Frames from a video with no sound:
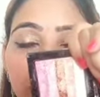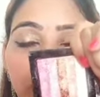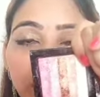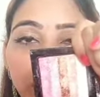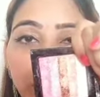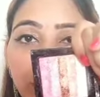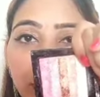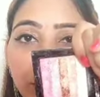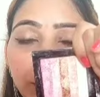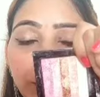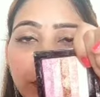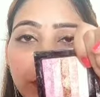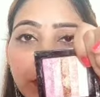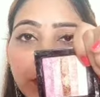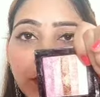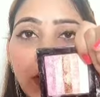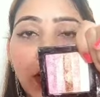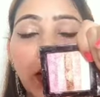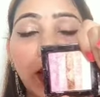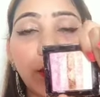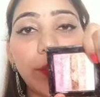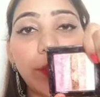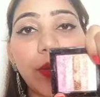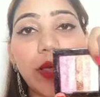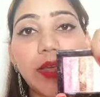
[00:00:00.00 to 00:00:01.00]
फाइव शेड मिल रहे
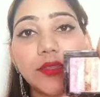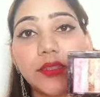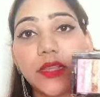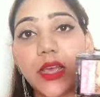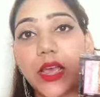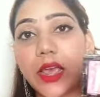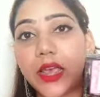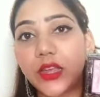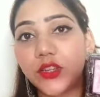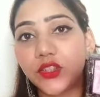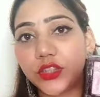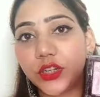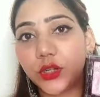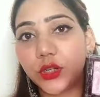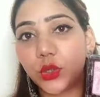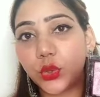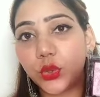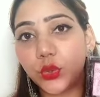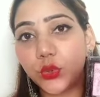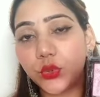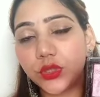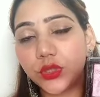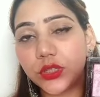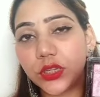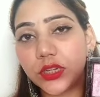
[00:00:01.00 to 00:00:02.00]
हैं आप एज ए आई शेडो
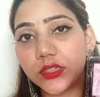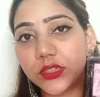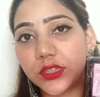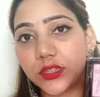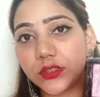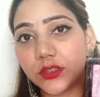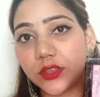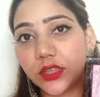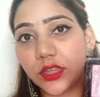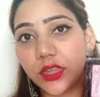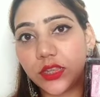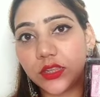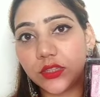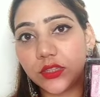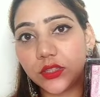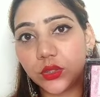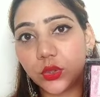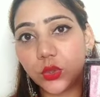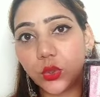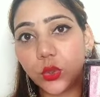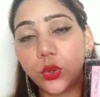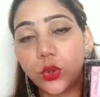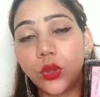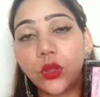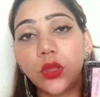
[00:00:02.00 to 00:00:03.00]
यूज कर सकते हैं
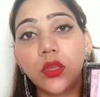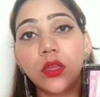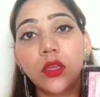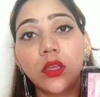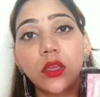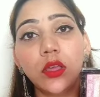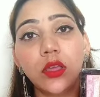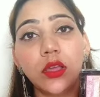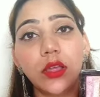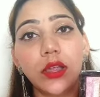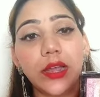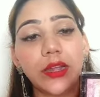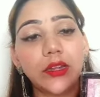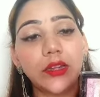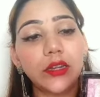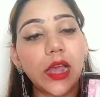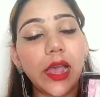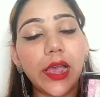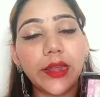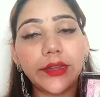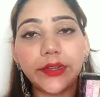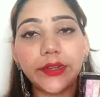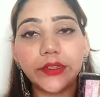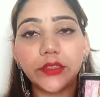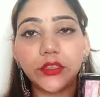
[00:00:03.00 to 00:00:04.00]
इसको एंड
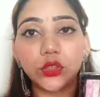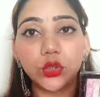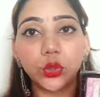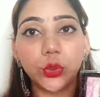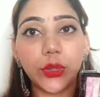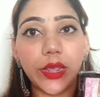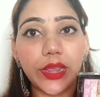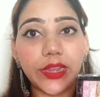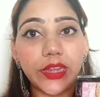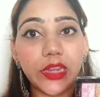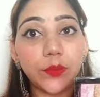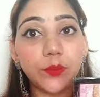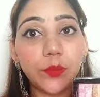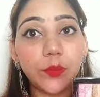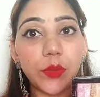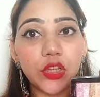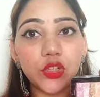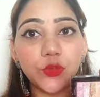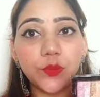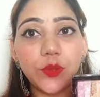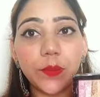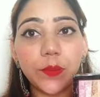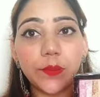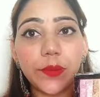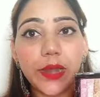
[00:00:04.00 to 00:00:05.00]
हाईलाइटर तो है ही एंड
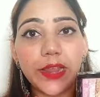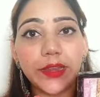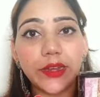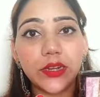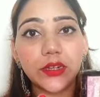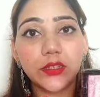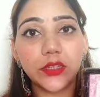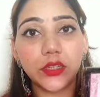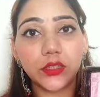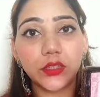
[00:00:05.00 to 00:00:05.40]
ब्लश भी अप्लाई